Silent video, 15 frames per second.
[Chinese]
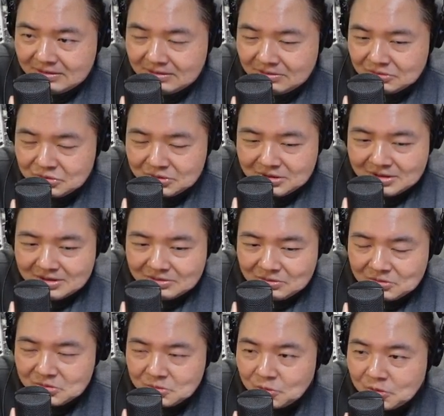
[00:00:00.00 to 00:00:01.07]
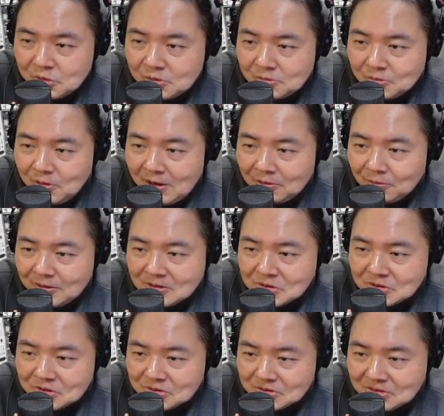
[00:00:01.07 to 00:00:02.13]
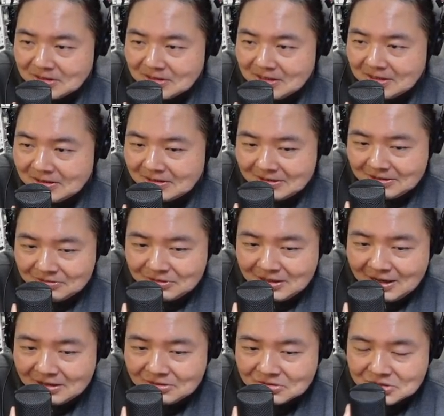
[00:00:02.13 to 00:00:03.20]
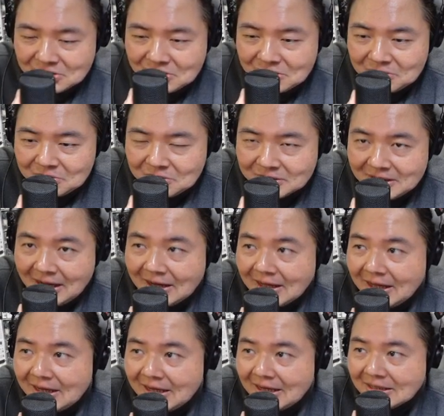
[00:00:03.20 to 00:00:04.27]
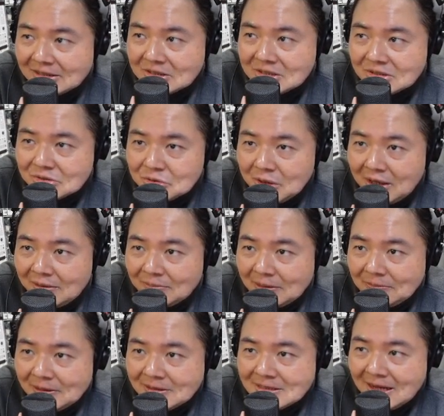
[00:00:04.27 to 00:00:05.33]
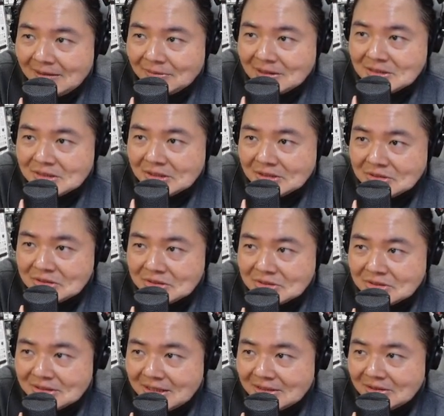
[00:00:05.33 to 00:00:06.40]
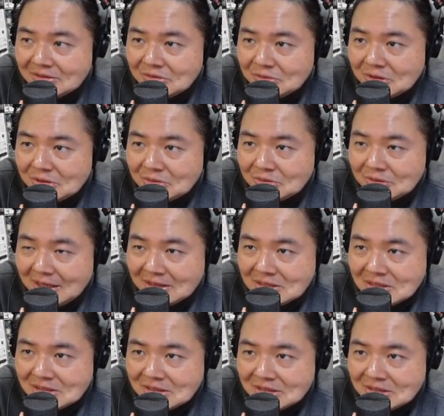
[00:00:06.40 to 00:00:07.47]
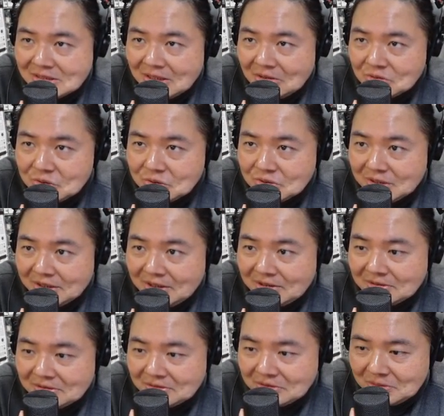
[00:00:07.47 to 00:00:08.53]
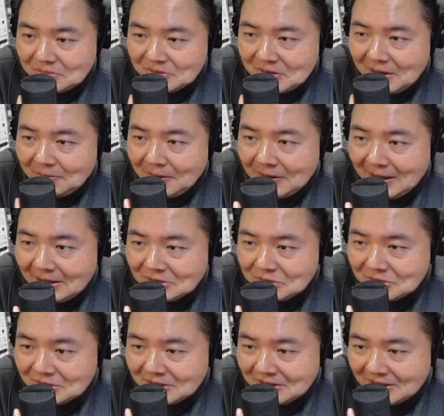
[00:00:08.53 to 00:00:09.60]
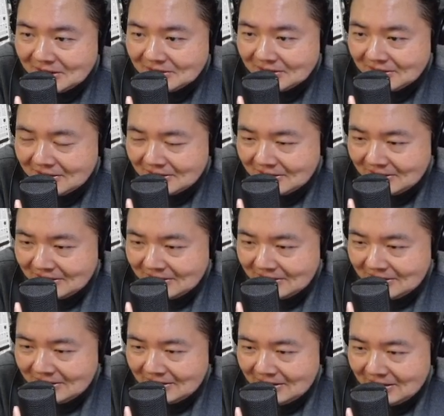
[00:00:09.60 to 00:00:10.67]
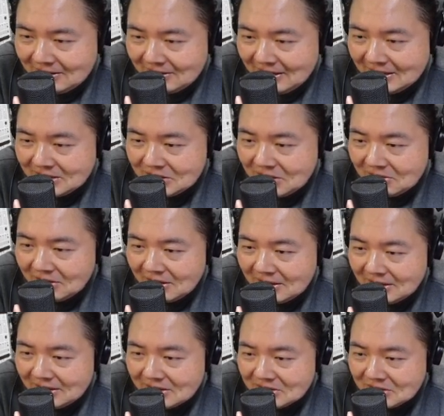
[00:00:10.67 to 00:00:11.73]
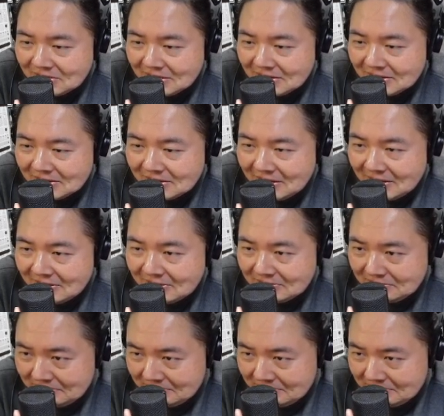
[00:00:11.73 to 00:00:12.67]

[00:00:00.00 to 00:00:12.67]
我觉得我问用惯问时也，因为他有时候我打开来的视窗，明明在那边闲置，但那就会突然自己消失掉了，就不知道跑哪去了。哈，好，来照看那一首歌。哈，